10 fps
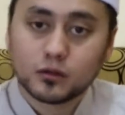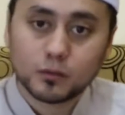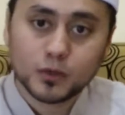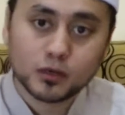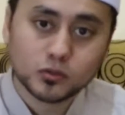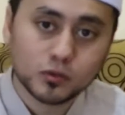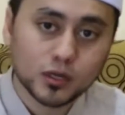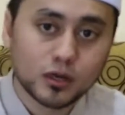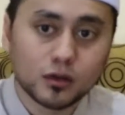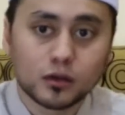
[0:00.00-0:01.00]
daripada
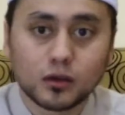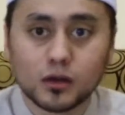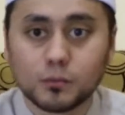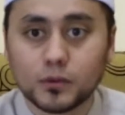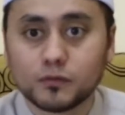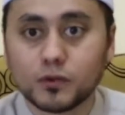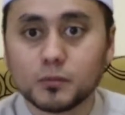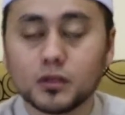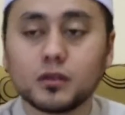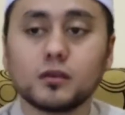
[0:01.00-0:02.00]
saudara kerabat
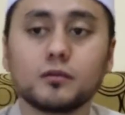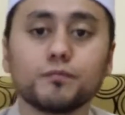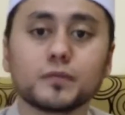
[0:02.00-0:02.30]
family